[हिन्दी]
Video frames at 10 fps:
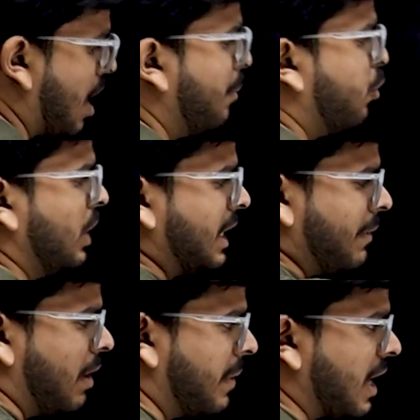हम पूरी
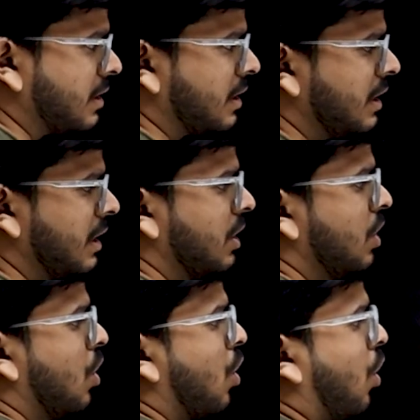टेबल बना सकते हैं
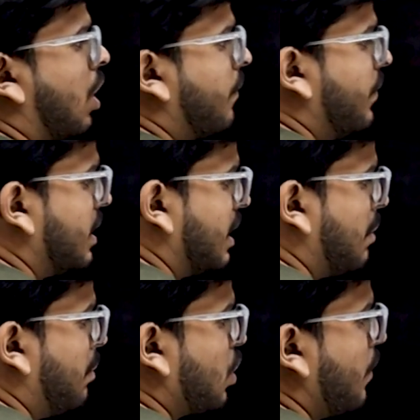और फिर
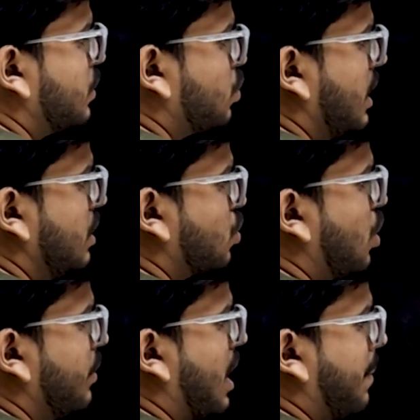नंबर ऑफ स्टूडेंट्स
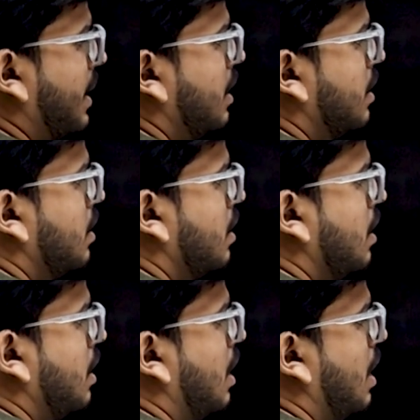को हम यहाँ पे
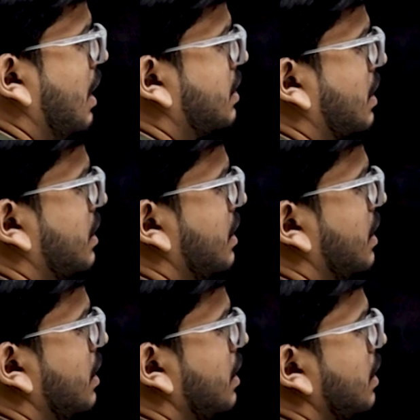लिख सकते
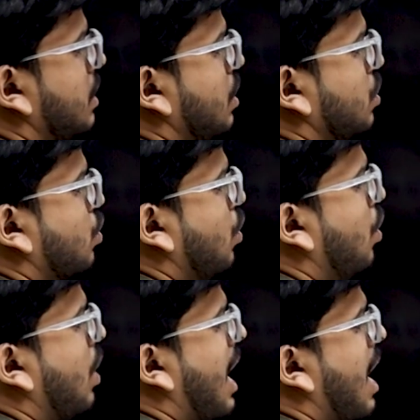हैं
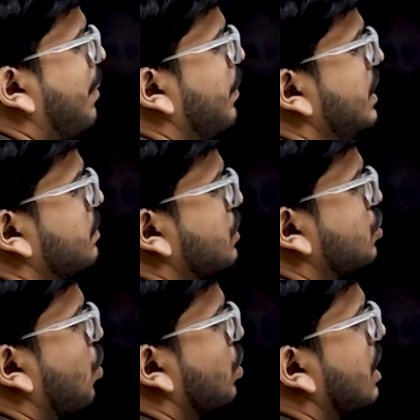तो आप 20
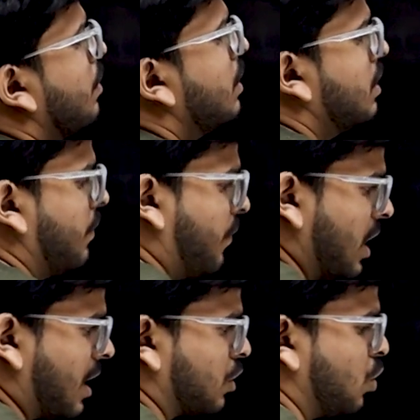बच्चों को जब
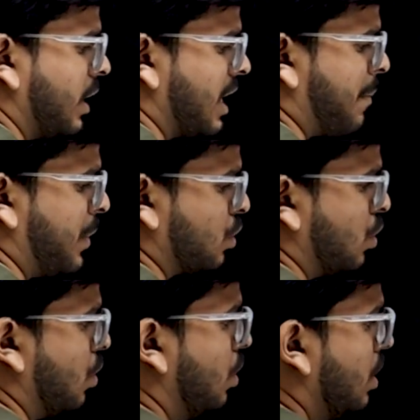फिल कर दोगे यहाँ पे
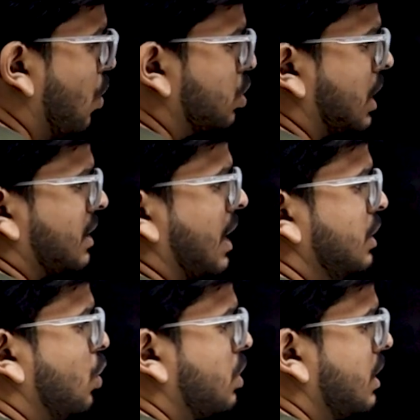तो हो सकता है
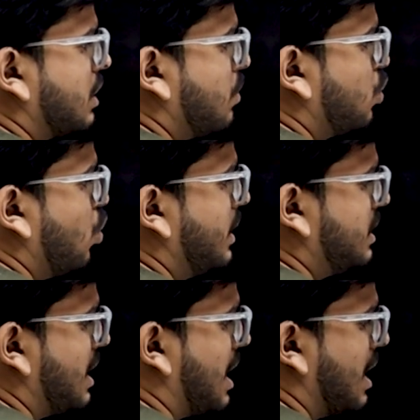जीरो से दस में दो
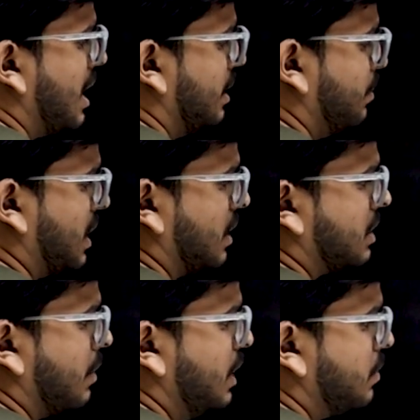बच्चे आ जाएँ
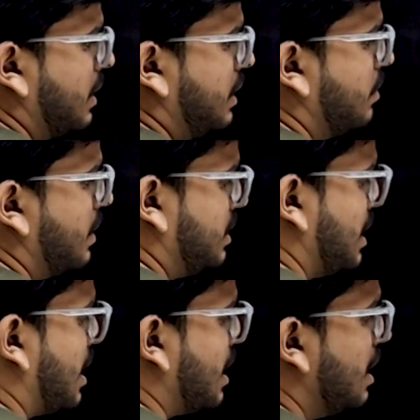दस से बीस में तीन
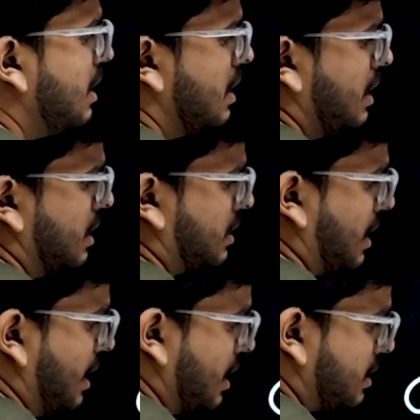बच्चे आ जाएँ इस
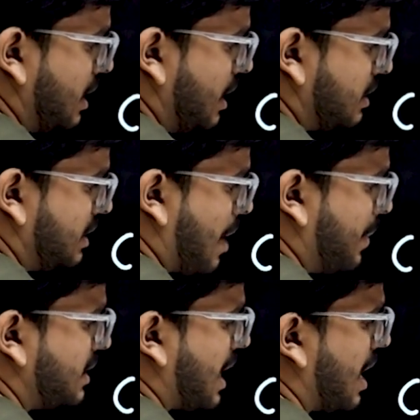तरीके से यहाँ
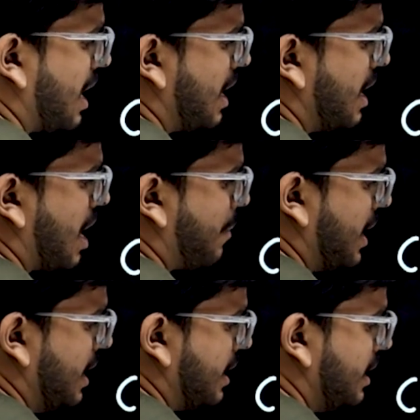पे चार आ रहा है यहाँ
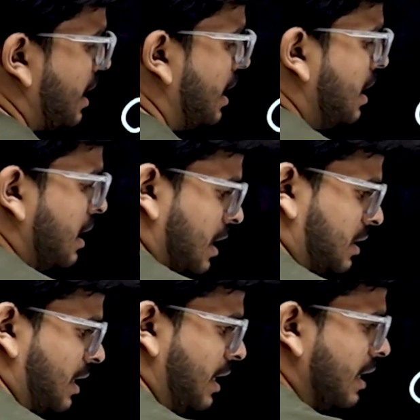पे एक ही रहे
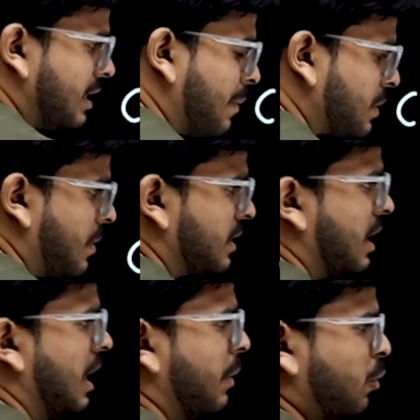इस तरीके से आप समझ
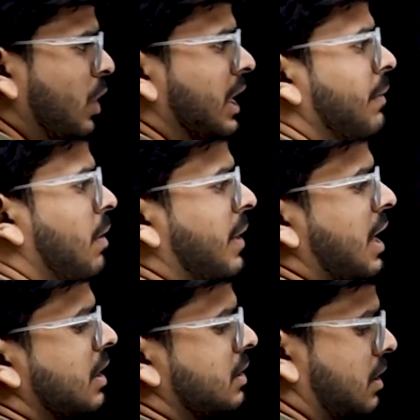रहे हैं कि पूरी टेबल
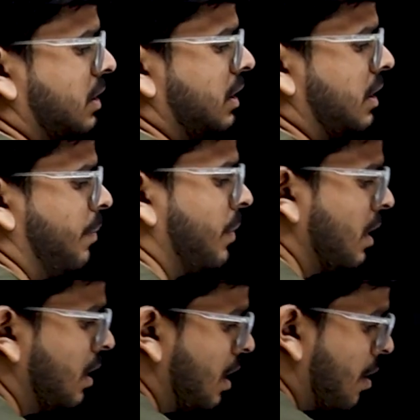बनाई जा सकती है
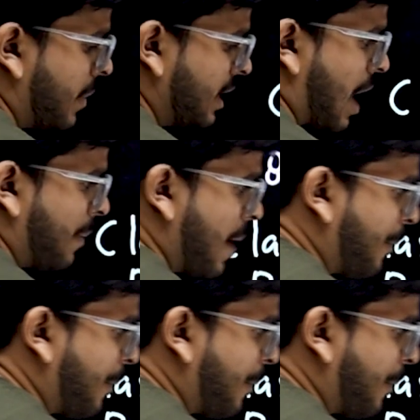बट यहाँ पे